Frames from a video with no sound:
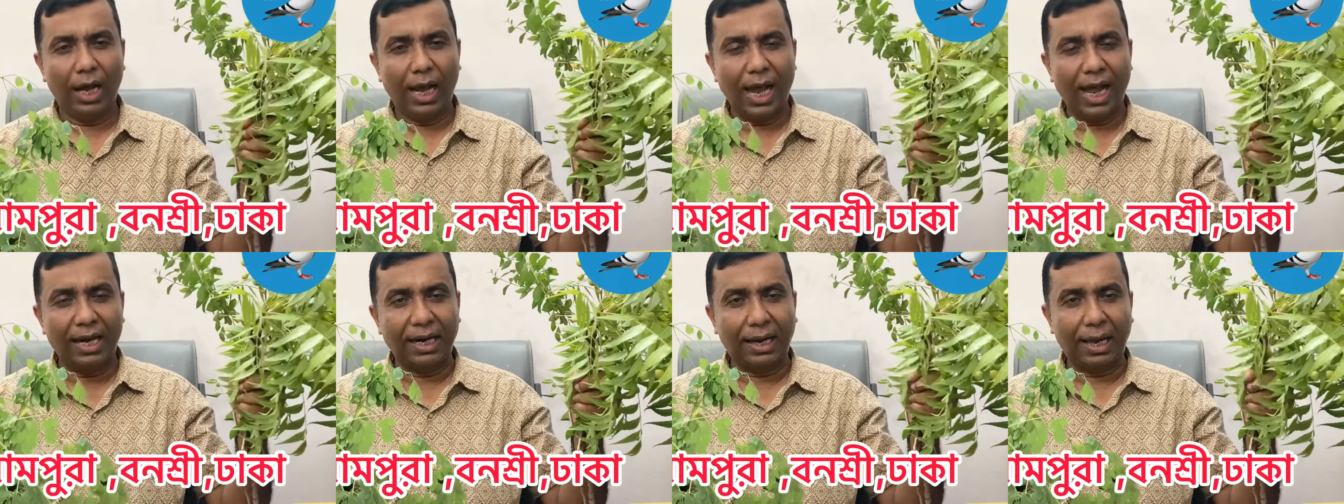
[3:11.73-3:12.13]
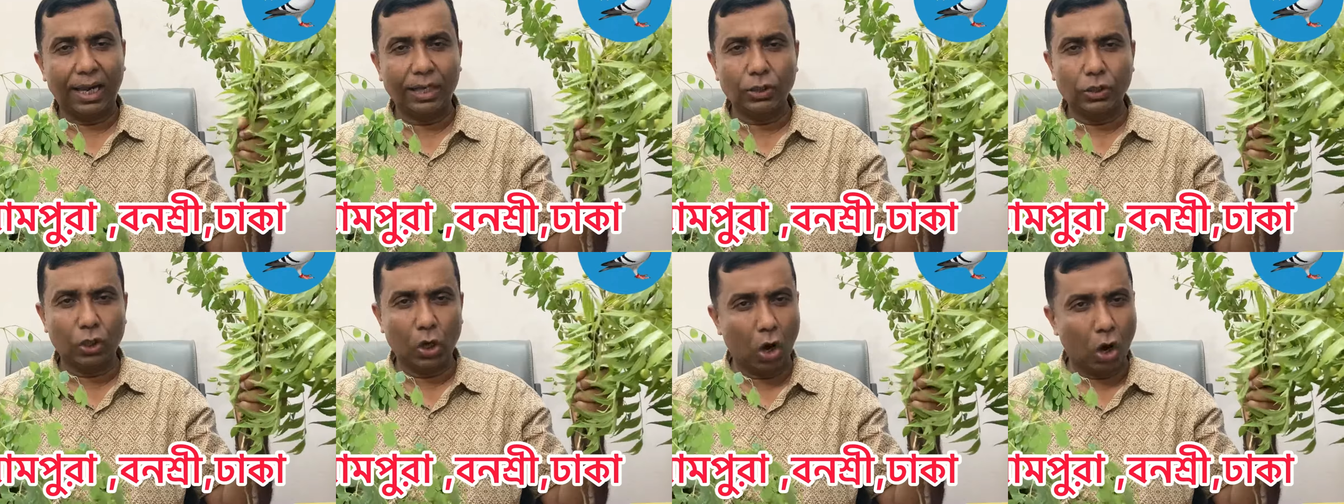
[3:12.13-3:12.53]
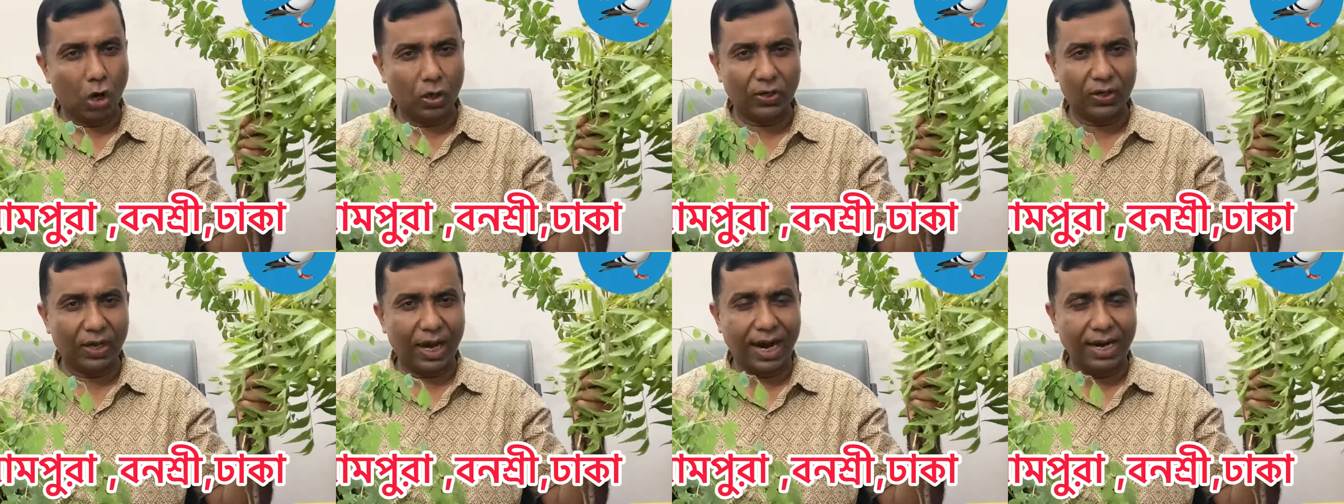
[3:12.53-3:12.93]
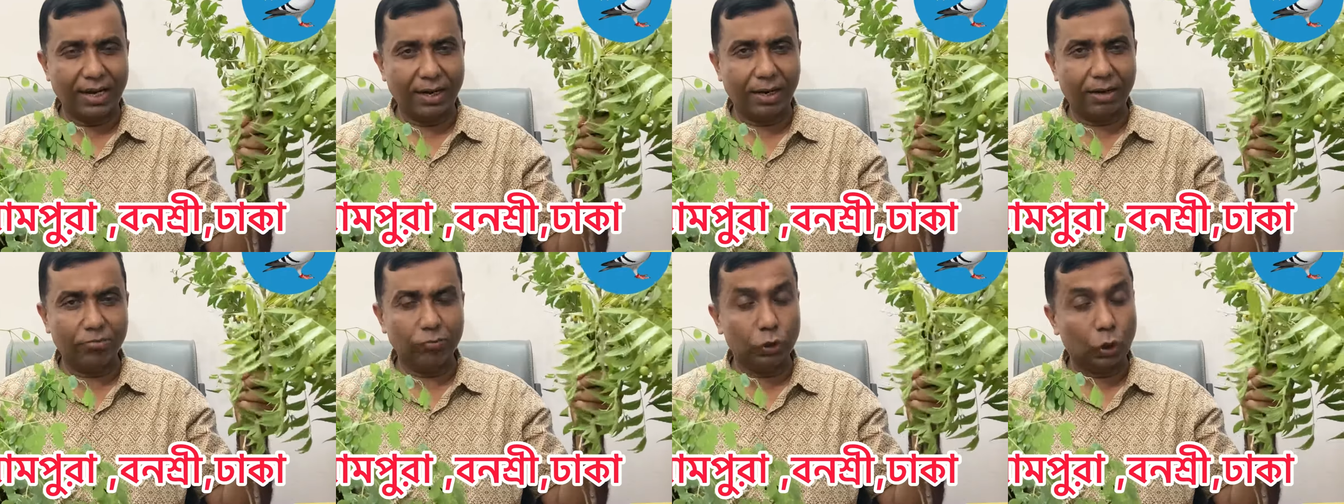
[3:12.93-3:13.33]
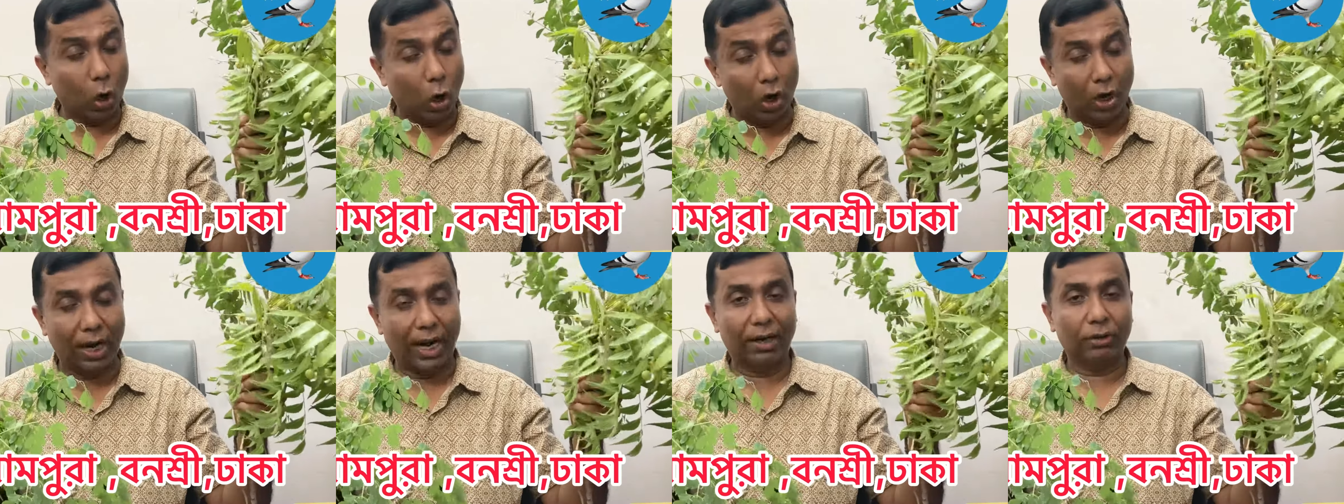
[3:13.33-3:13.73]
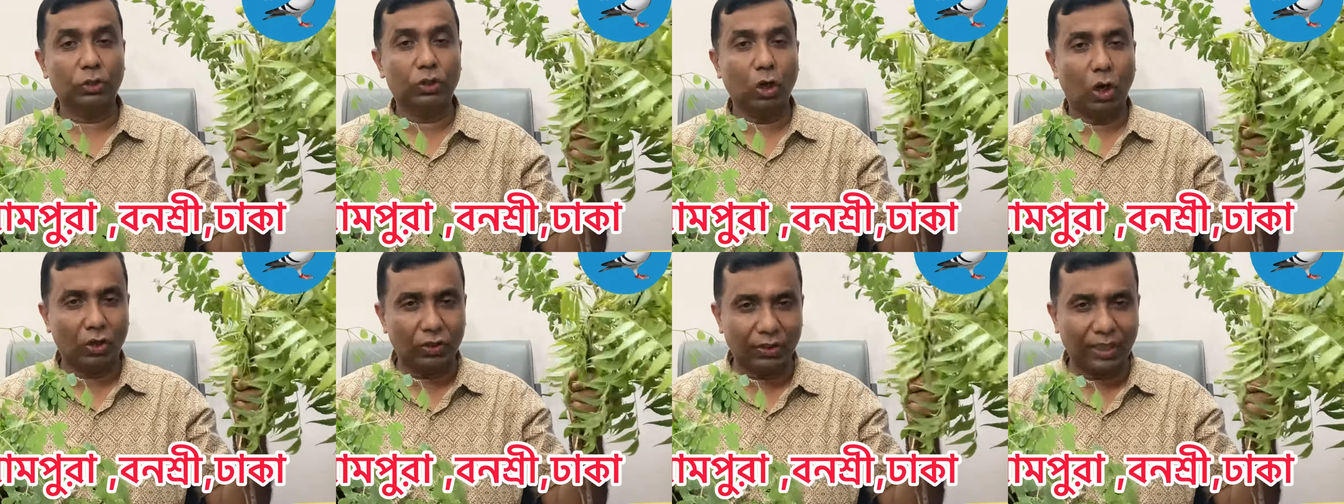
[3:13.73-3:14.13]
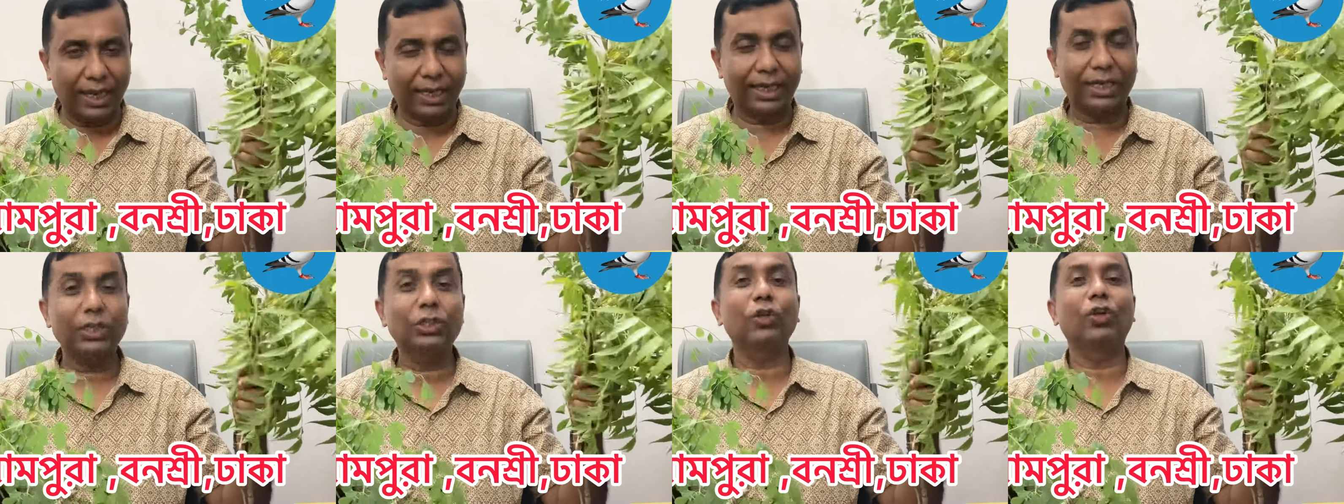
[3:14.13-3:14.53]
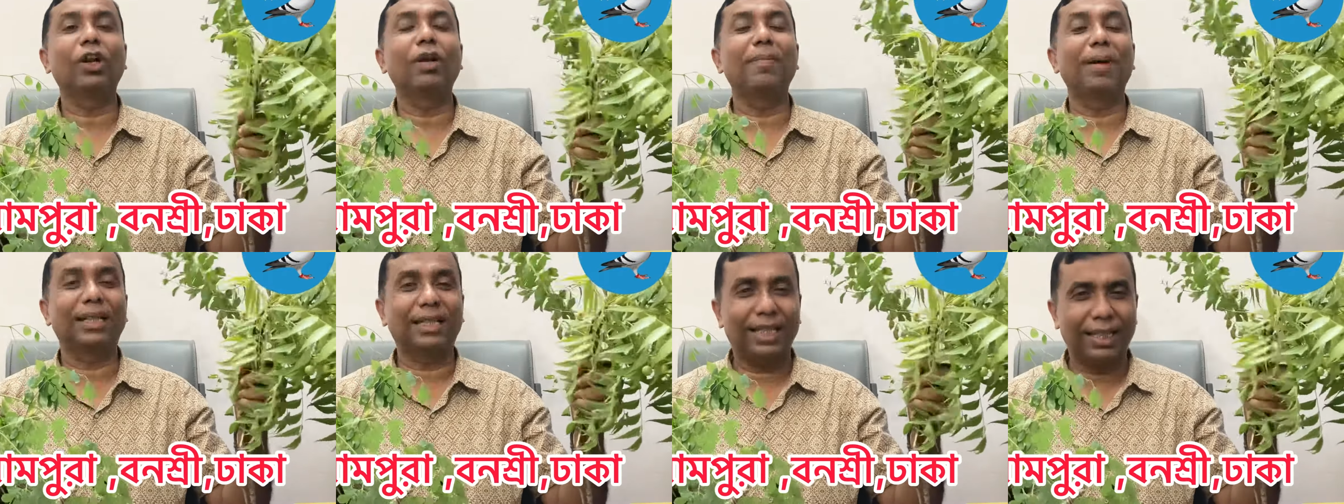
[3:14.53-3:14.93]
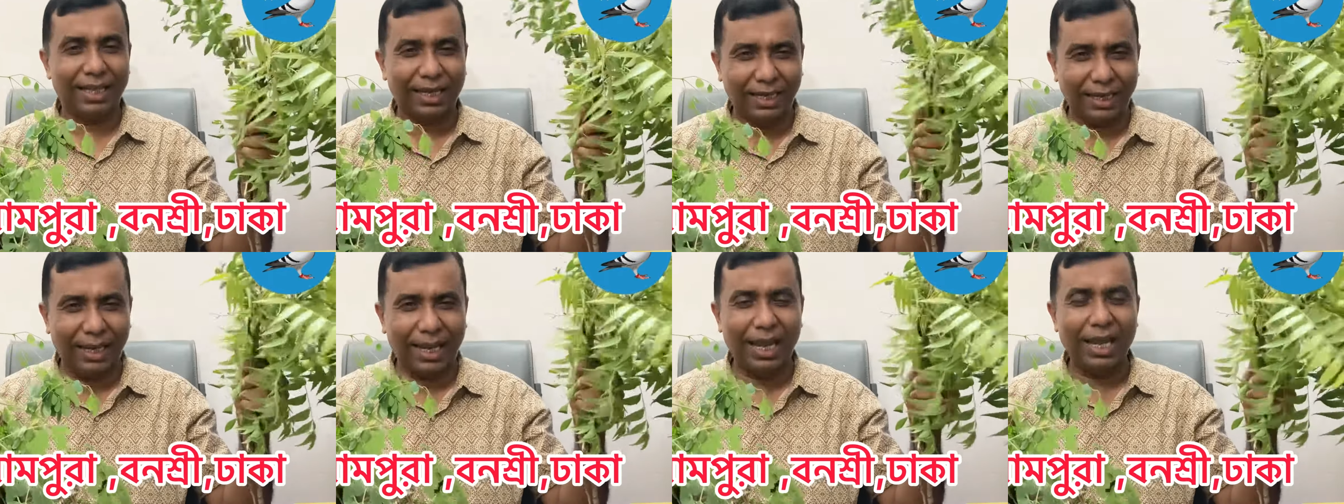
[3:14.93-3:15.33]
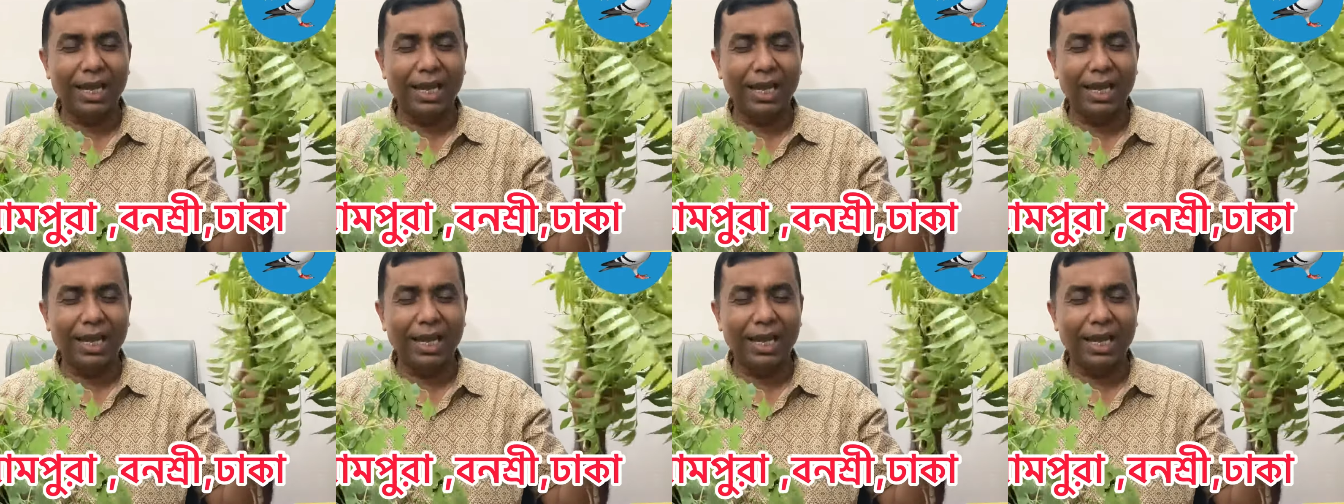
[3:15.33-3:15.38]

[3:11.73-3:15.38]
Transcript: হালকা জ্বর ঠান্ডা জল জ্বর থাকে শরীর ব্যথা থাকে